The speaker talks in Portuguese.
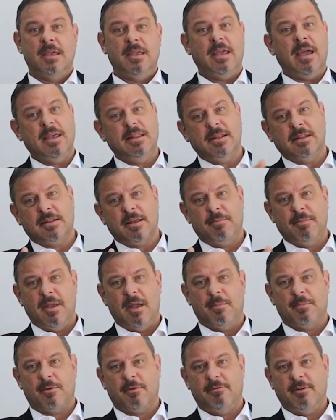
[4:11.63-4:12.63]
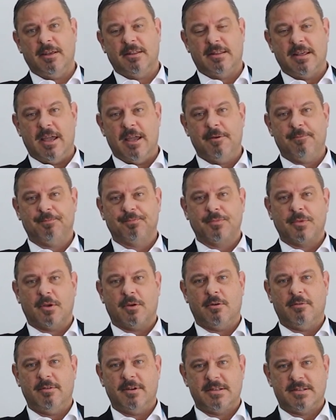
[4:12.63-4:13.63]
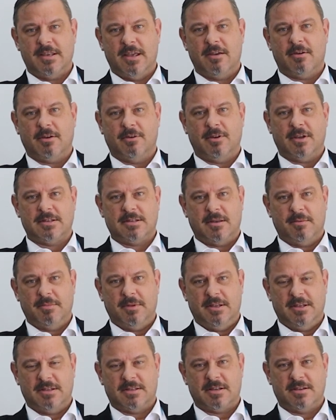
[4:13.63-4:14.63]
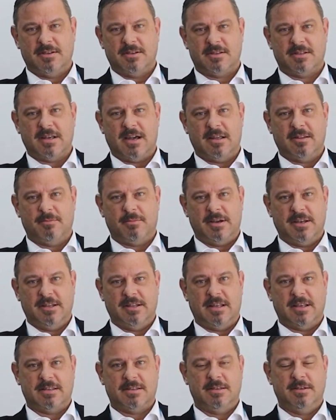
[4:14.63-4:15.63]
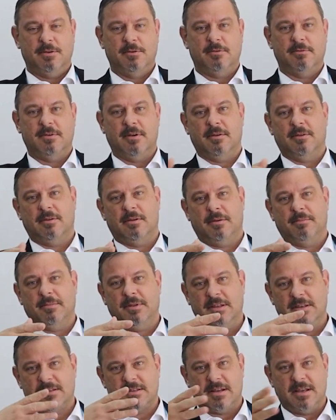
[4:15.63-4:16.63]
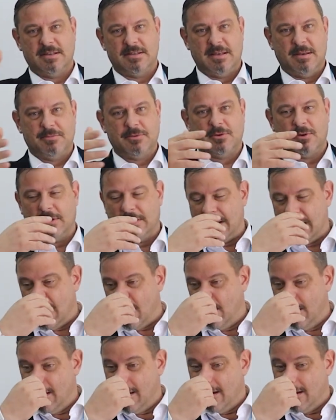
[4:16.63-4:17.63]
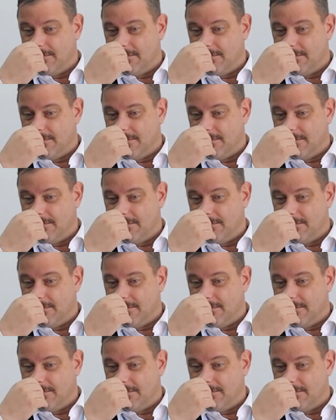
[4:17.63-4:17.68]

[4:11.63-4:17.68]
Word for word: E ainda também aproveitei Conversei com a nossa ministra de Estado, Marina Silva, uma ministra excepcional,